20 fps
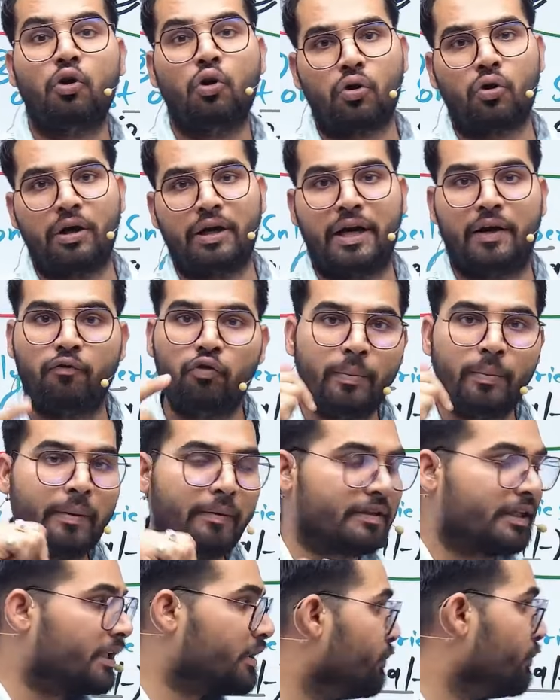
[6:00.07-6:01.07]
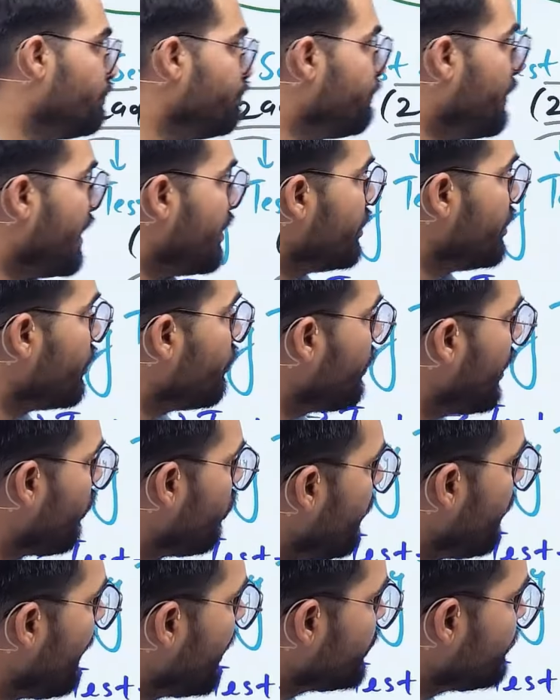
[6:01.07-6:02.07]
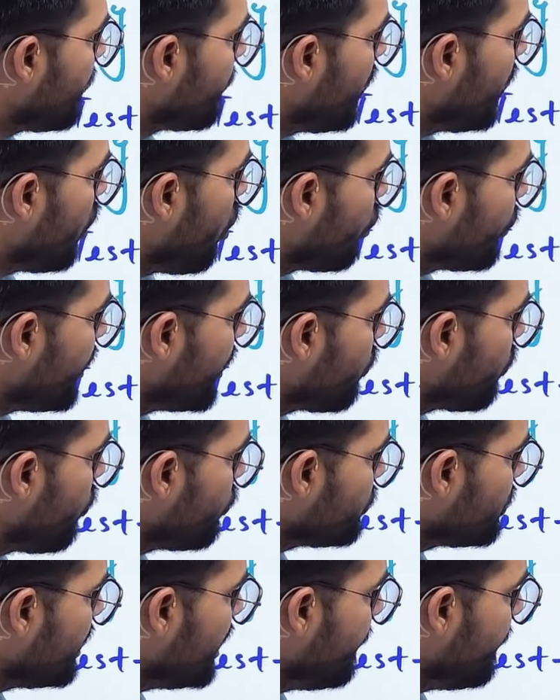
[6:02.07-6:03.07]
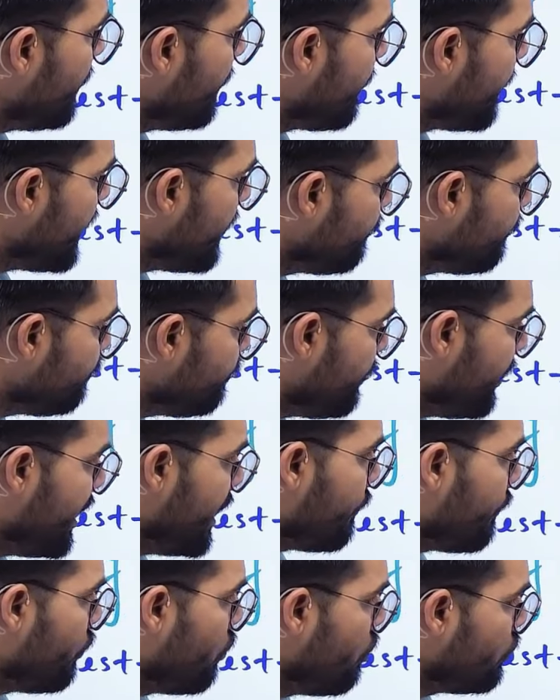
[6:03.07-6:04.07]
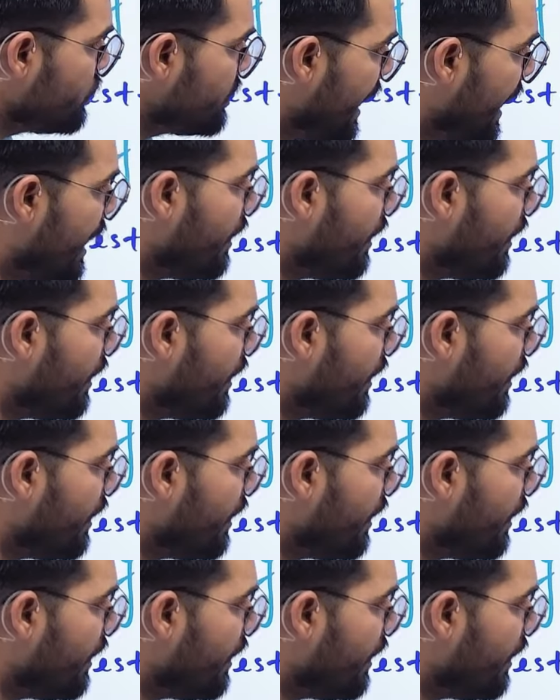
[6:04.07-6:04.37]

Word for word: करना है वो मैं बताता हूँ पहले तो देखो रेगुलर बैच में आपके लॉन्ग ईयर कोर्स डीपीपी पीडीएफ नोट्स एंड